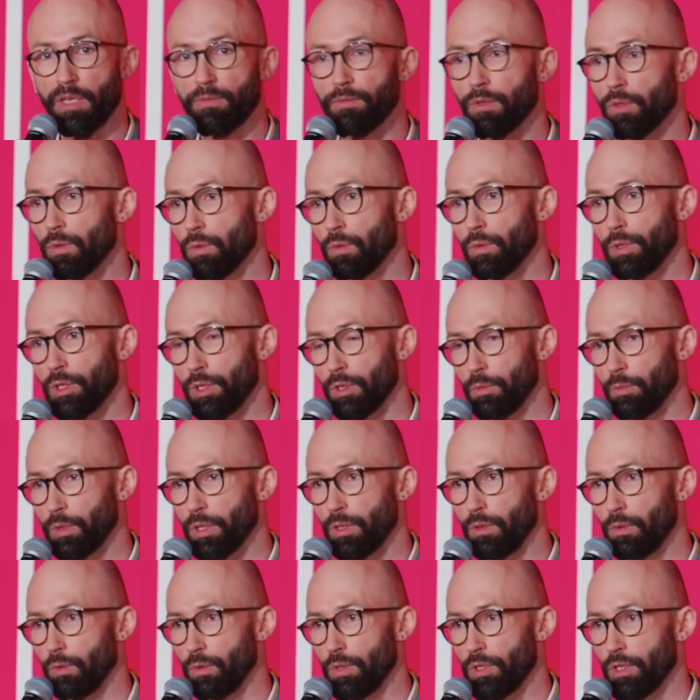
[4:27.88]
wokół
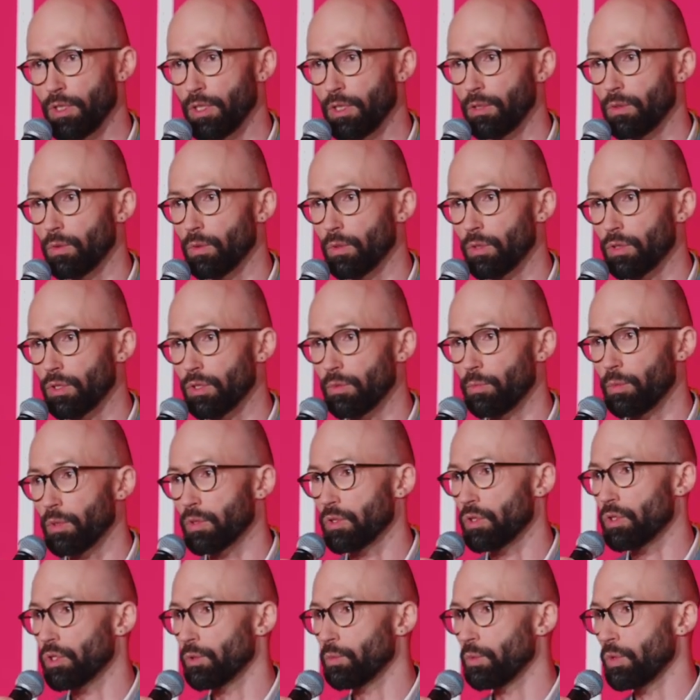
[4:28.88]
siebie ludzi, który
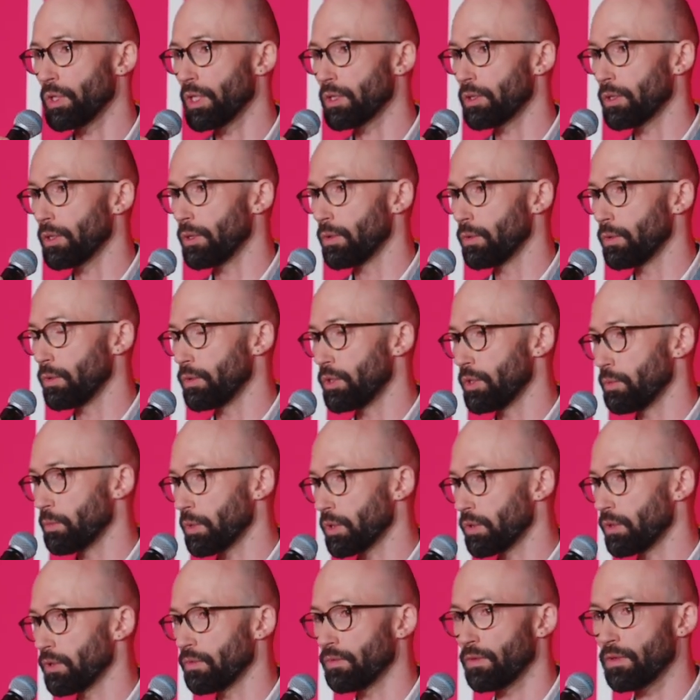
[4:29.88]
potrzebuje tych ludzi
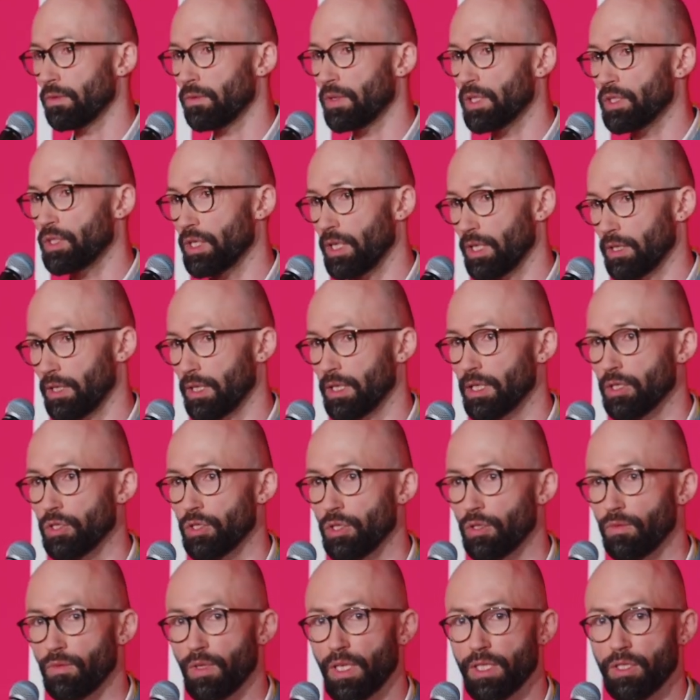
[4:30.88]
motywować,
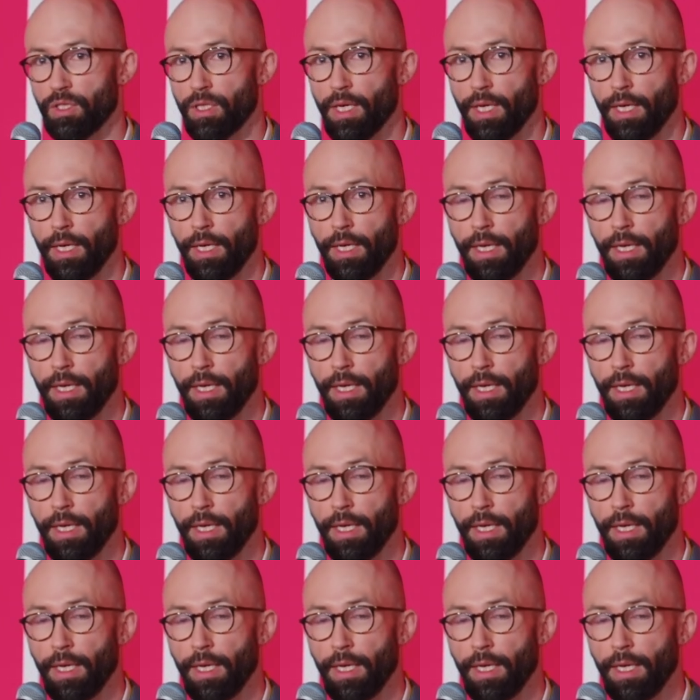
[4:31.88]
angażować,